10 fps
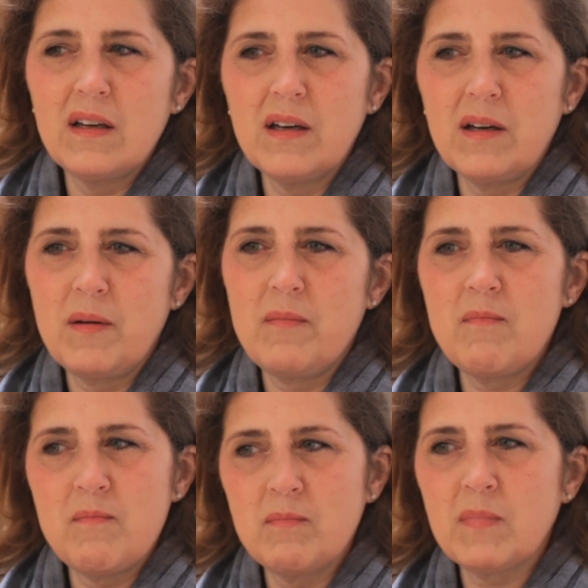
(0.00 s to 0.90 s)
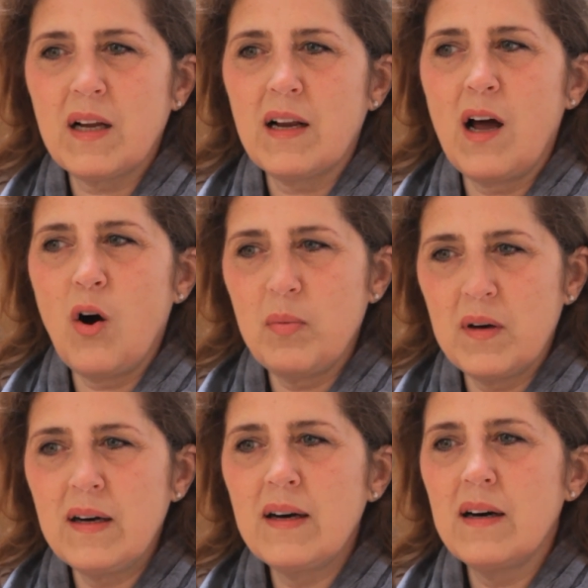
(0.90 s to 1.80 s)
ähm,
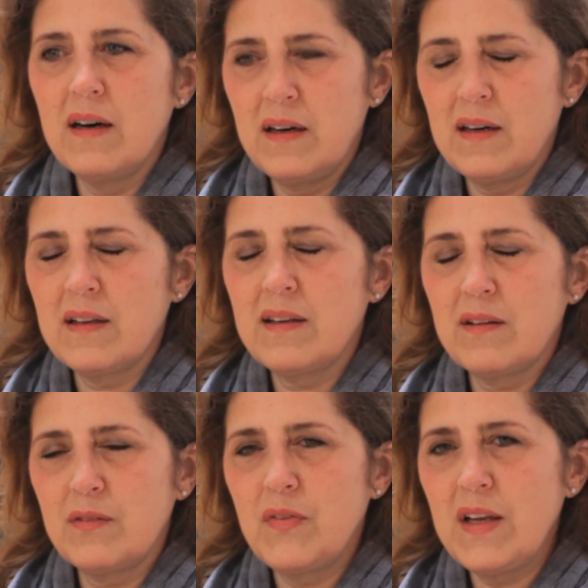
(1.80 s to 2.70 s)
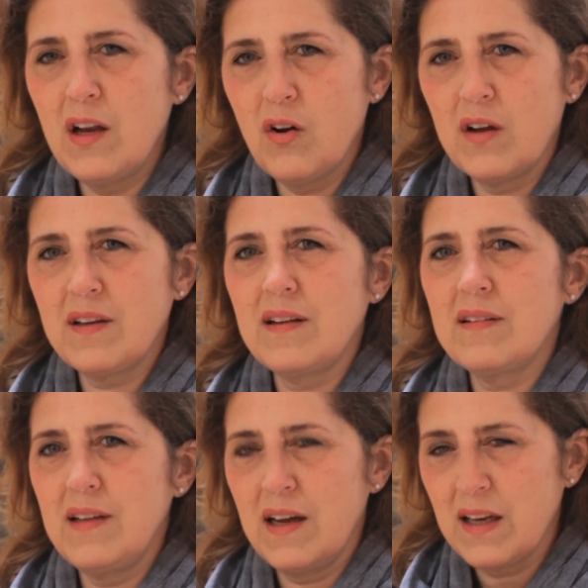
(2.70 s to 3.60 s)
glaube, äh, dass viele Leute
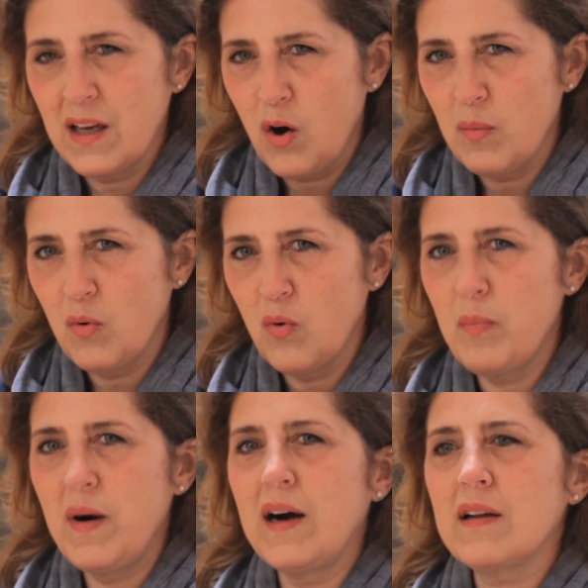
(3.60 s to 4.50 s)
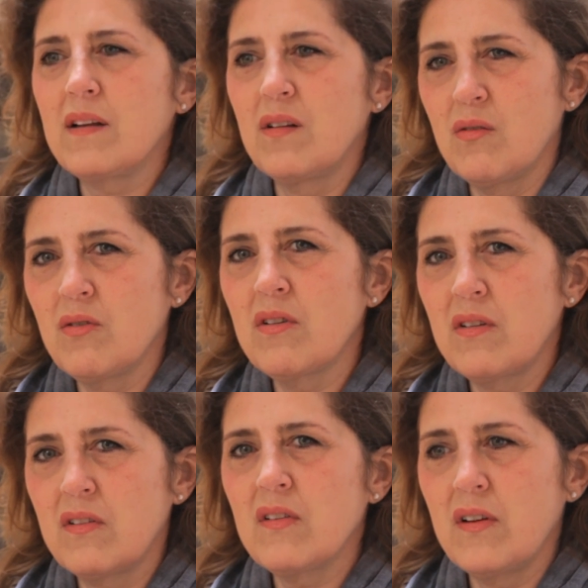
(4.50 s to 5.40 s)
das sehr genau beobachten
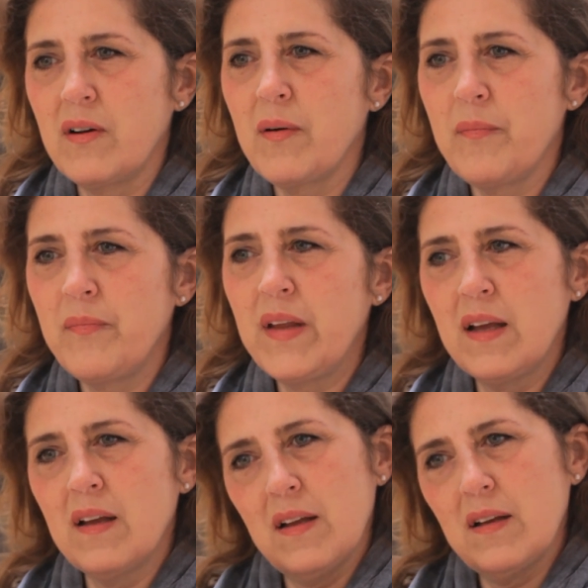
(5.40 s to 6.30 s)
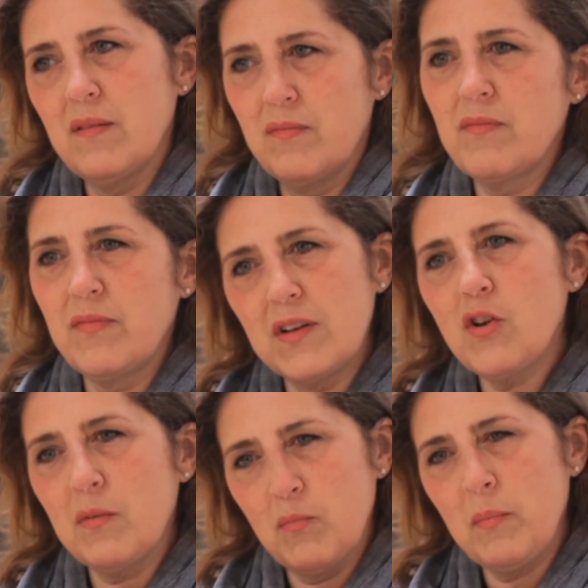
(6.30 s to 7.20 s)
und ähm, wird
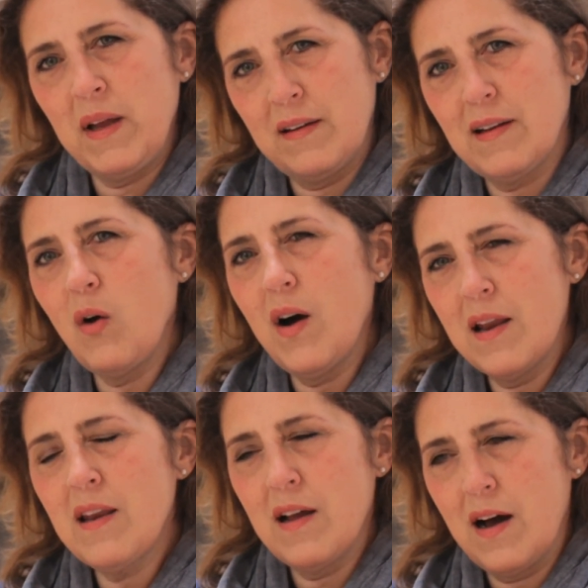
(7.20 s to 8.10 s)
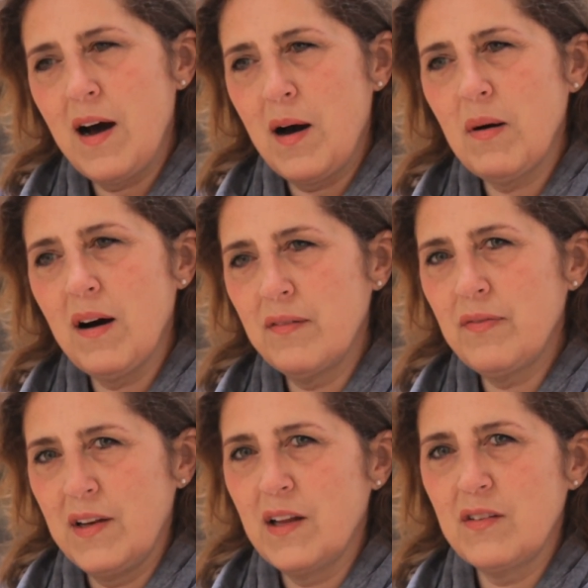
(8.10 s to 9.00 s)
noch einen Moment dauern, aber
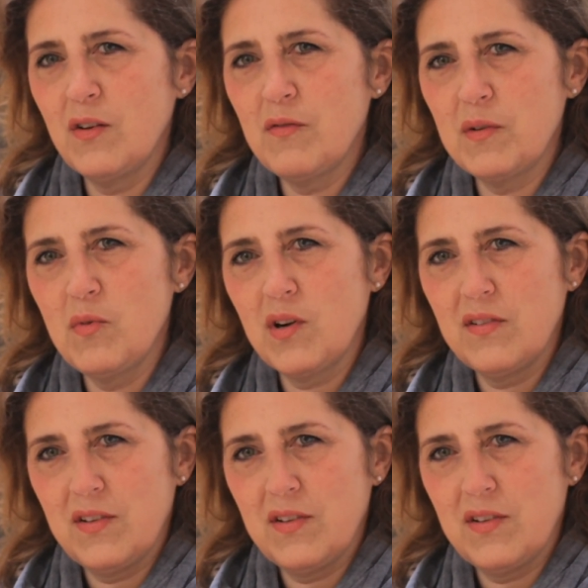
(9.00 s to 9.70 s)
Finanzierung wird möglich